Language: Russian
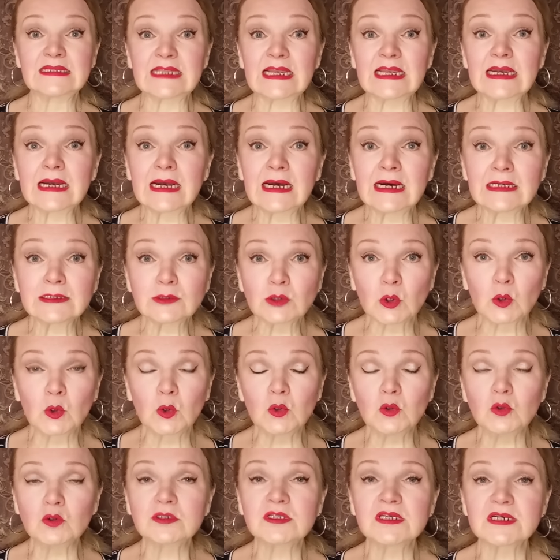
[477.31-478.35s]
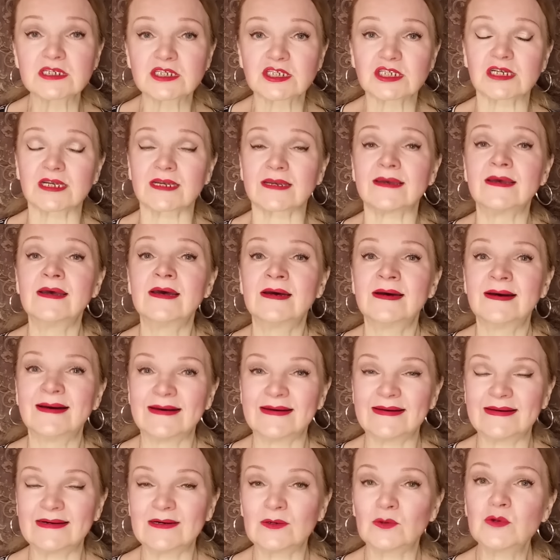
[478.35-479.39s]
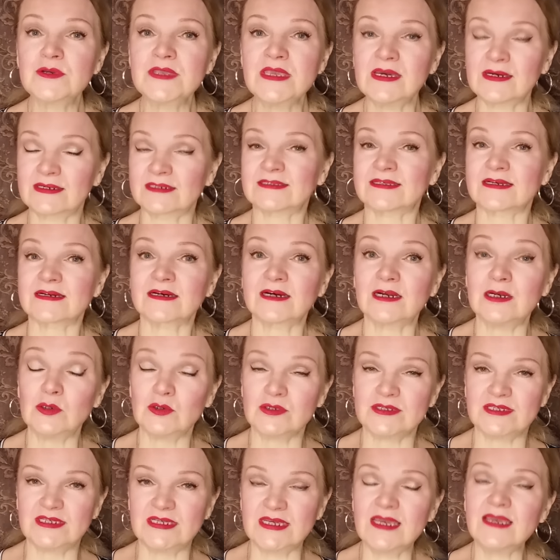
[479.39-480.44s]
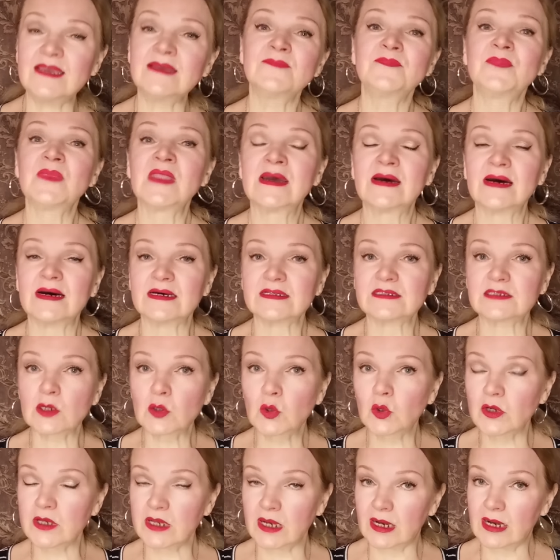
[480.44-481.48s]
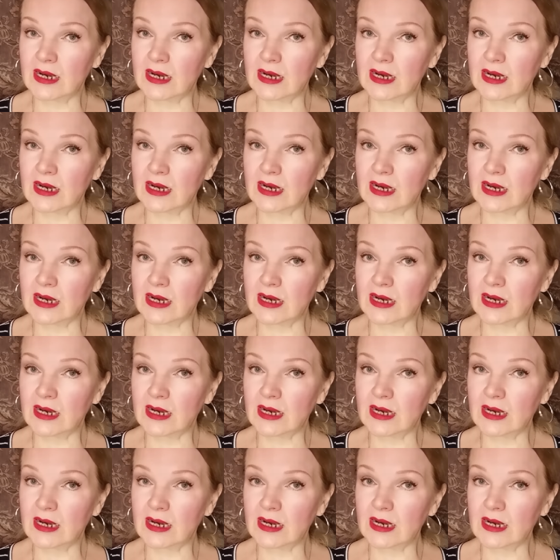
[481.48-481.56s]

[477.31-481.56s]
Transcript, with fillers: Так откуда же э, у некоторых людей э, такое